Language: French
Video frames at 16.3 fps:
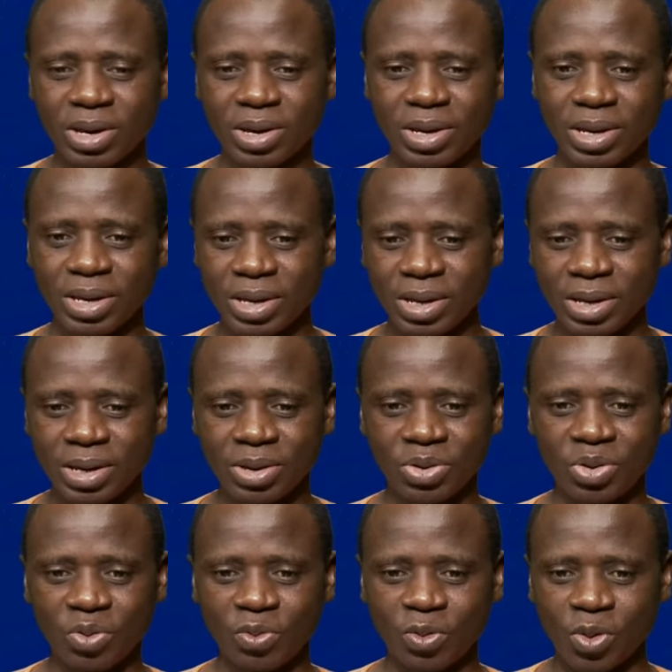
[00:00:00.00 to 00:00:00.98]
et
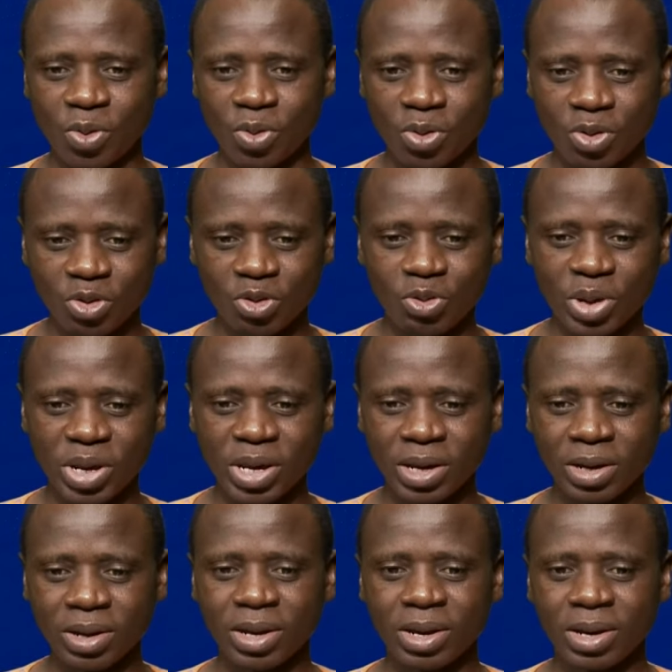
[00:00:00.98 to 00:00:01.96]
de vous
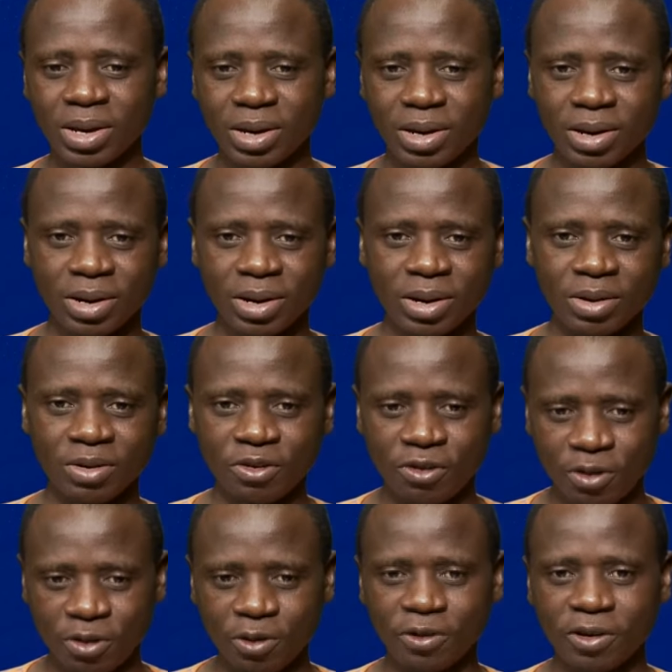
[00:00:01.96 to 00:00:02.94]
conduire euh,
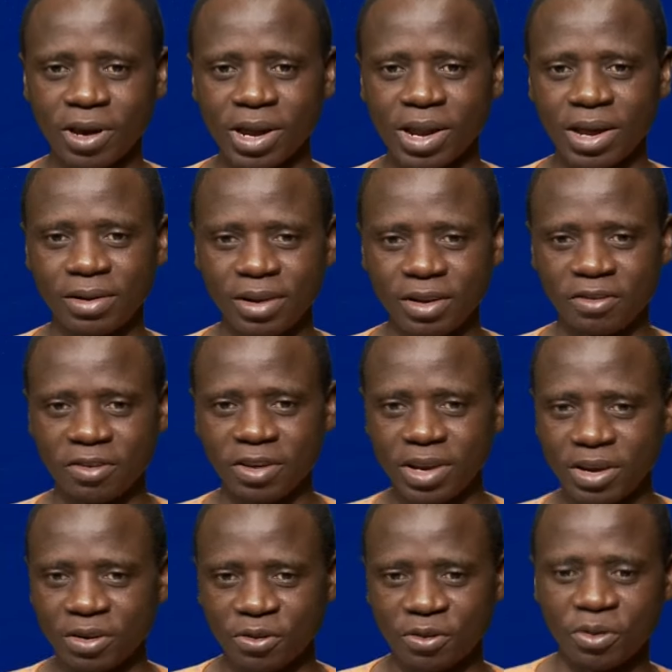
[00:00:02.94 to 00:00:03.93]
jusqu'à la
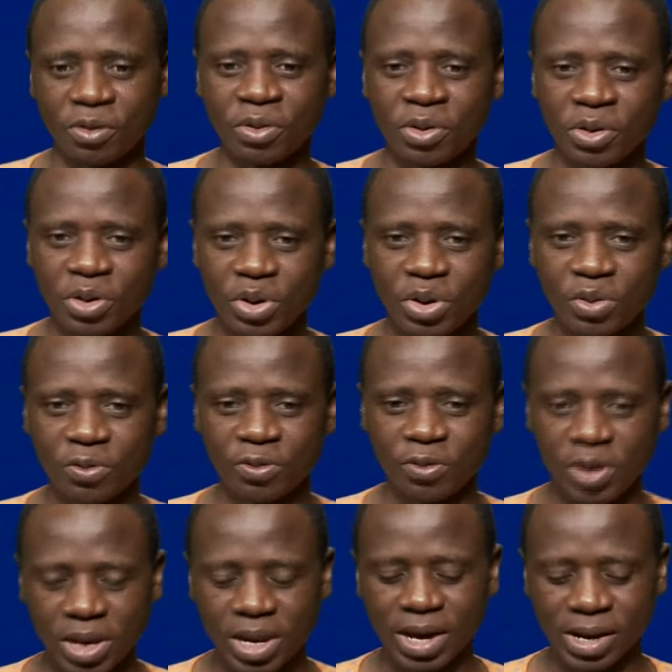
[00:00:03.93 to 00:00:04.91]
destination
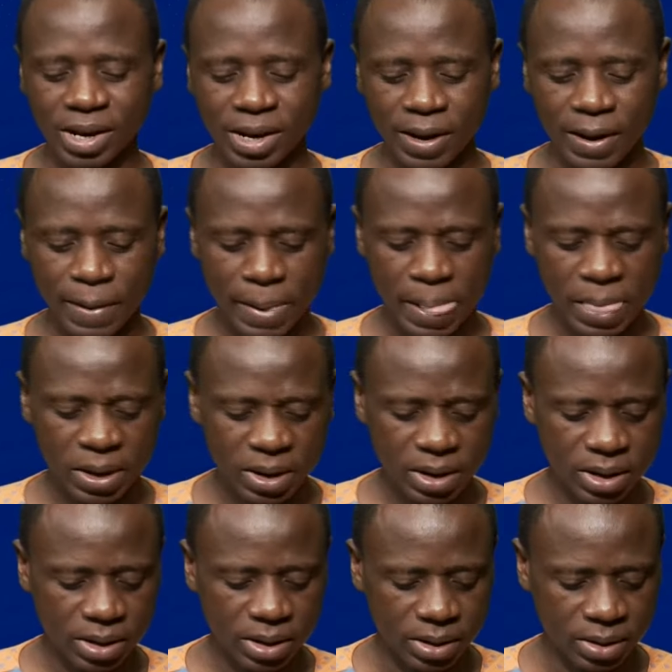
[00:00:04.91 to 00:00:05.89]
finale.
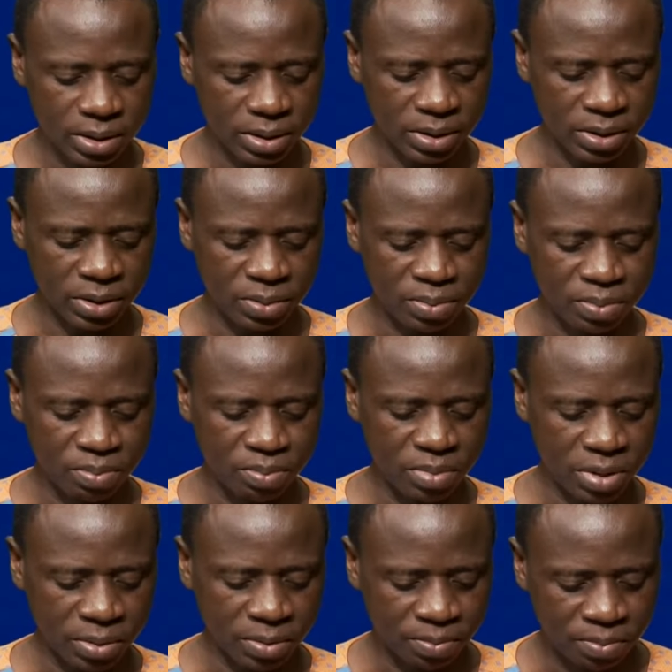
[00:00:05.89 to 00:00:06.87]
Euh,
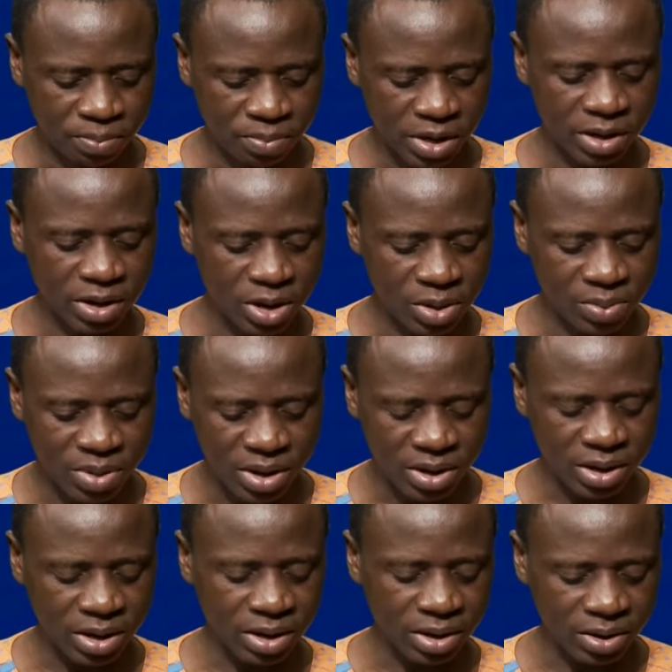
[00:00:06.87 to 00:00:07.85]

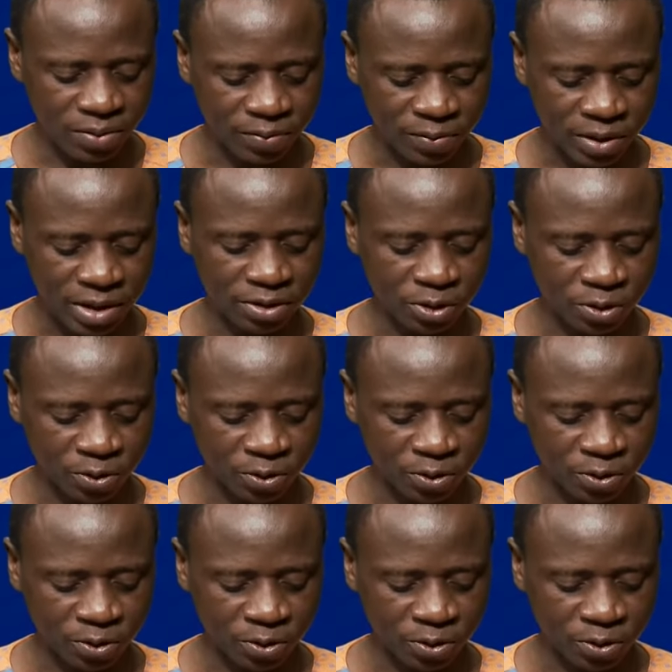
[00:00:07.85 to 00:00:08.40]
Bien-aimés euh, frères